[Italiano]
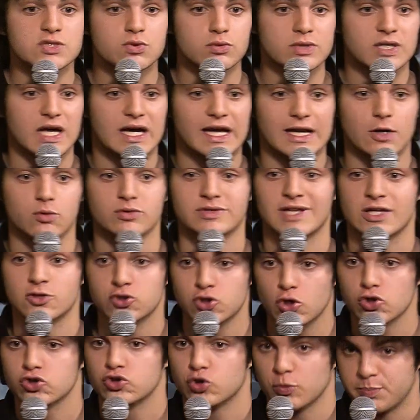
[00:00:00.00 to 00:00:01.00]
studiare
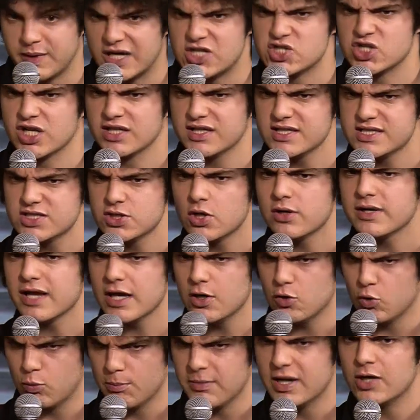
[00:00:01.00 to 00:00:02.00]
88 pagine di
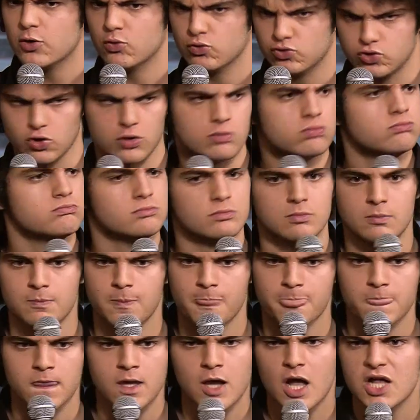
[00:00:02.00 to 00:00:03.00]
storia in un minuto.
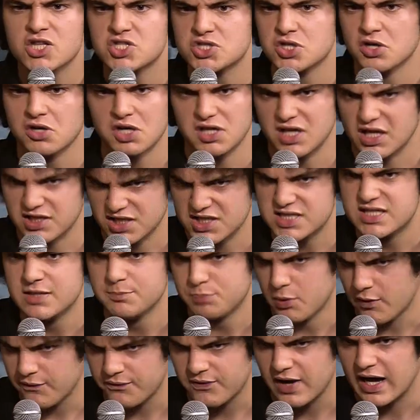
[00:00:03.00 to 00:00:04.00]
Cazzo ridete,
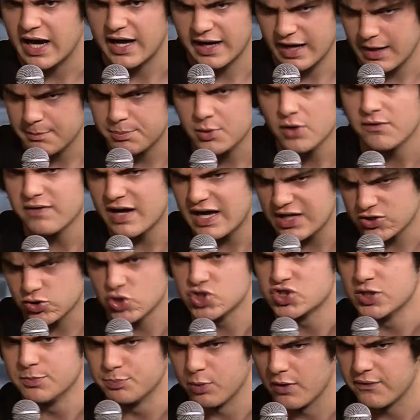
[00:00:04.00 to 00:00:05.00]
si può fare, è
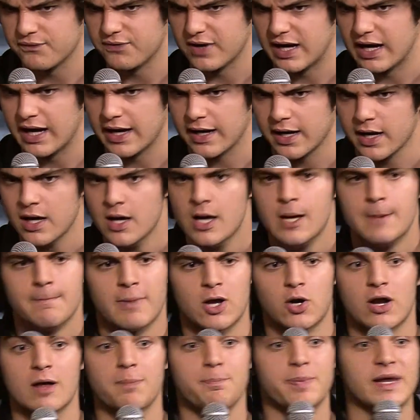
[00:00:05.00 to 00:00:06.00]
provato, si può fare.
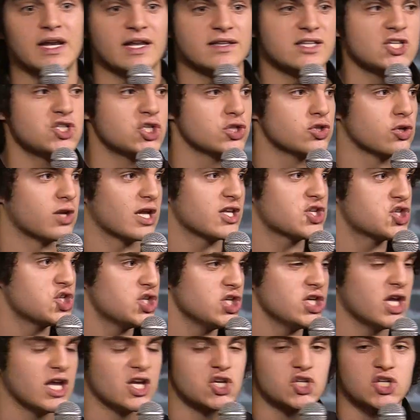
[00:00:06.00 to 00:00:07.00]
Ma non appena digito la
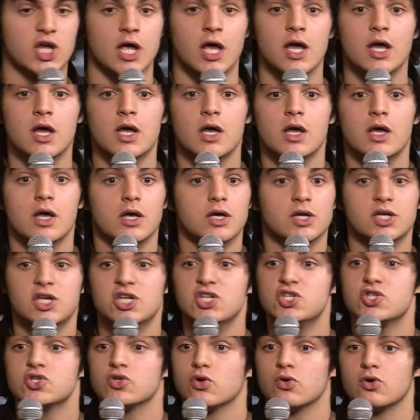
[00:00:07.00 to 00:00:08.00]
C esce,
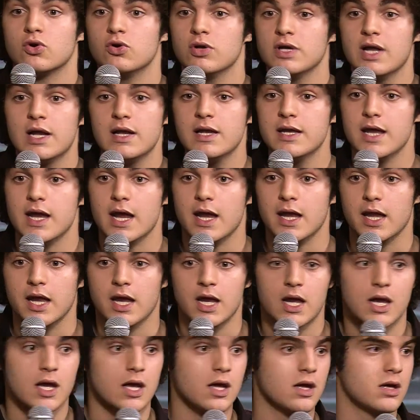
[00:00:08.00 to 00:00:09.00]
chi sono gli
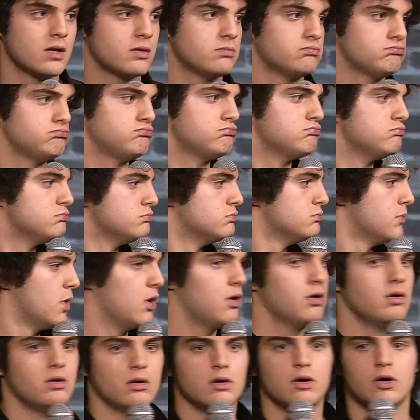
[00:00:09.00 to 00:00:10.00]
alieni?
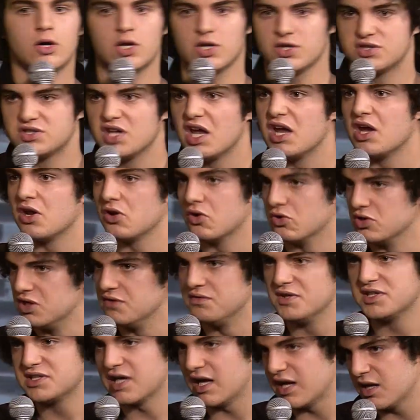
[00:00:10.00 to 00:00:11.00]
ritengo
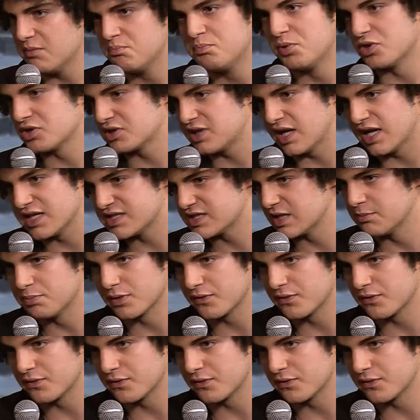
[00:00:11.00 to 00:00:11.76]
di vitale importanza